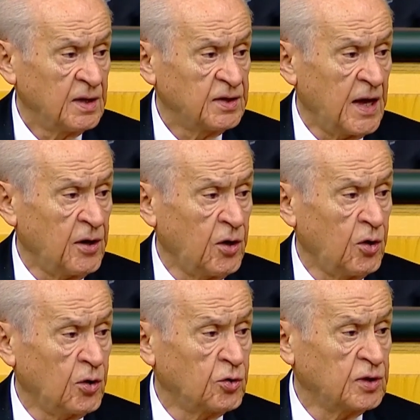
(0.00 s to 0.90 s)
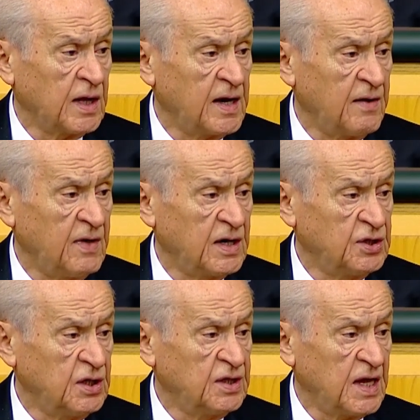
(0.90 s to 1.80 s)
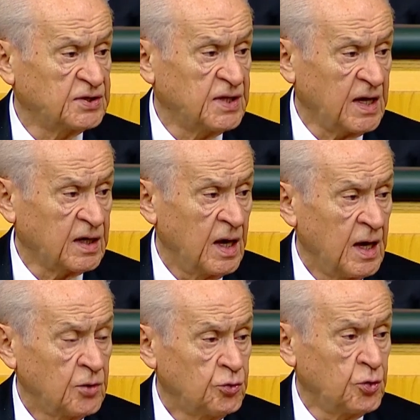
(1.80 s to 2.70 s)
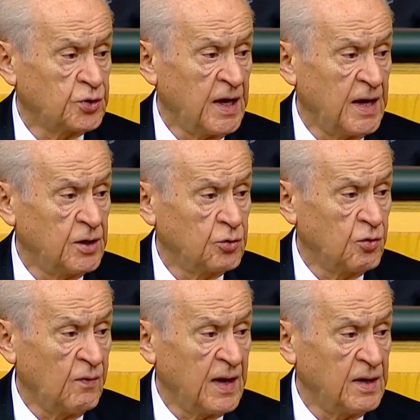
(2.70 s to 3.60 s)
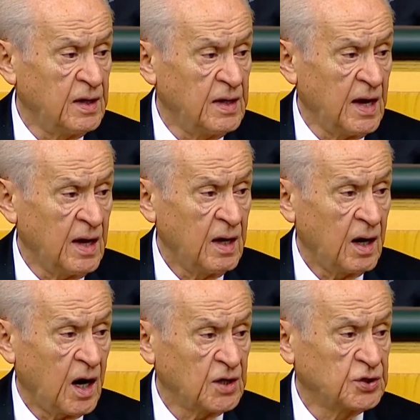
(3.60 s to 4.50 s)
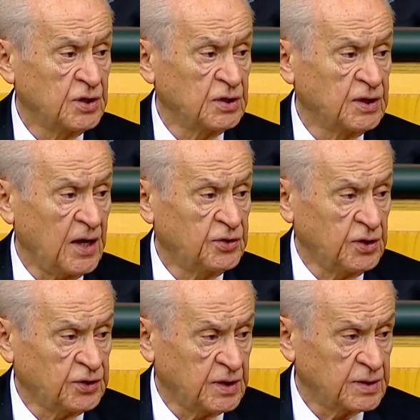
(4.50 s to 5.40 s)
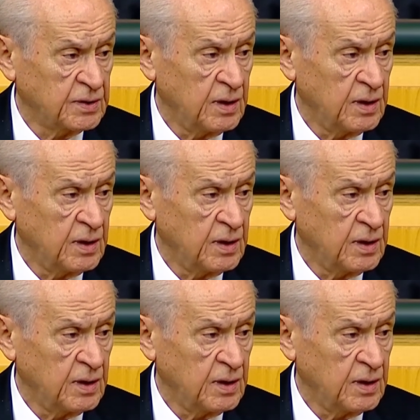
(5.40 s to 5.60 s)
terör örgütlerine verdiği destek Türkiye'nin güvenliğine aşırı tehdittir.